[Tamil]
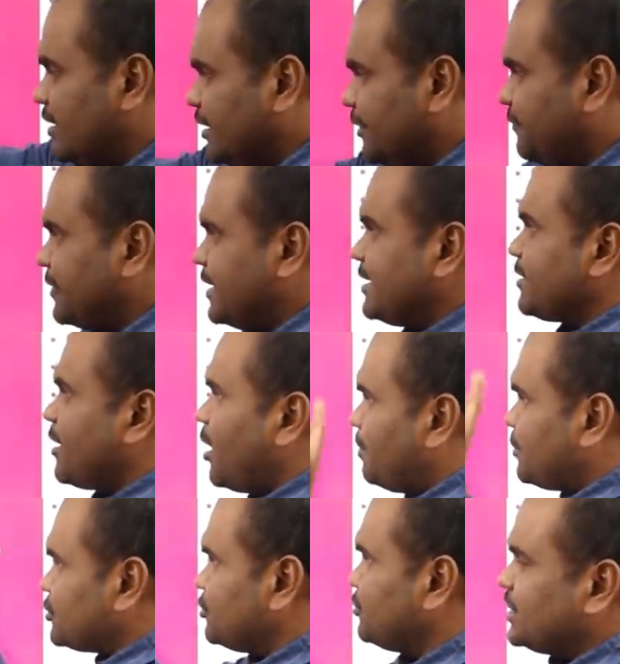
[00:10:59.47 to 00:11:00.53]
டிஃப்ரெண்ட்
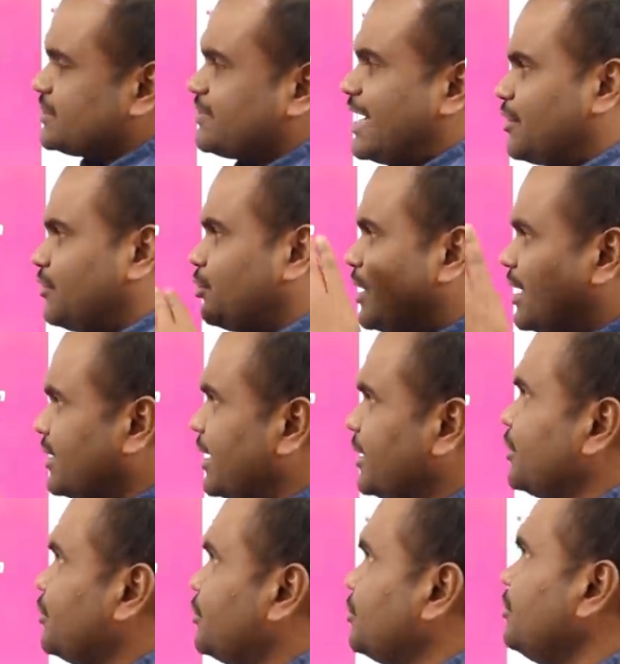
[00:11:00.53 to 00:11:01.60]
ஆப்பர்ச்சுனிட்டிஸ் வேர் யூ கேன்
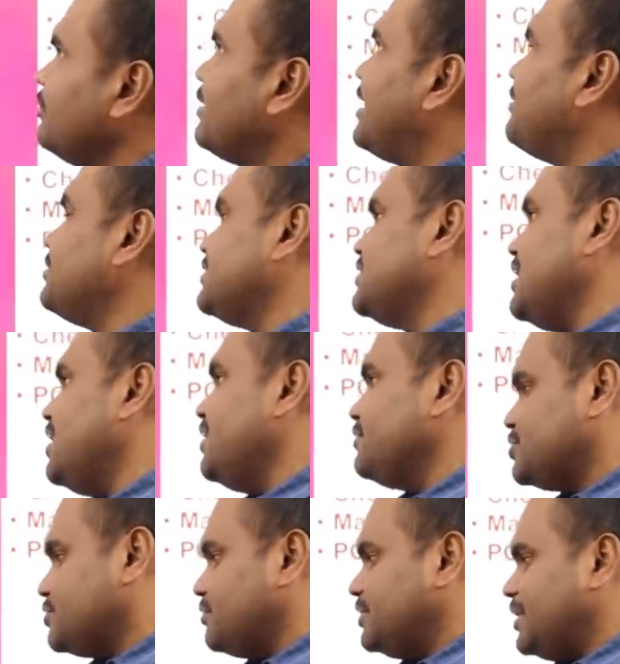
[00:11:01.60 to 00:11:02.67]
கெட் இன் டு அமிர்தா
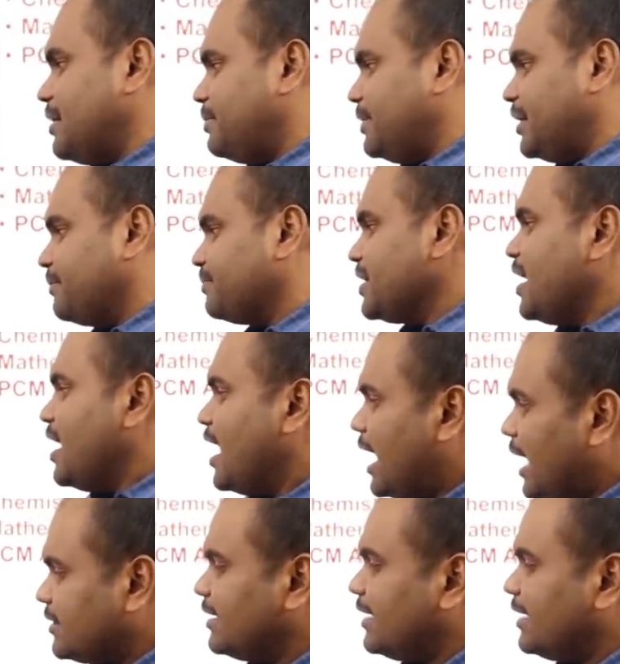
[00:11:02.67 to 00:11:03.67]
விஸ்வவித்யாபீடம் அது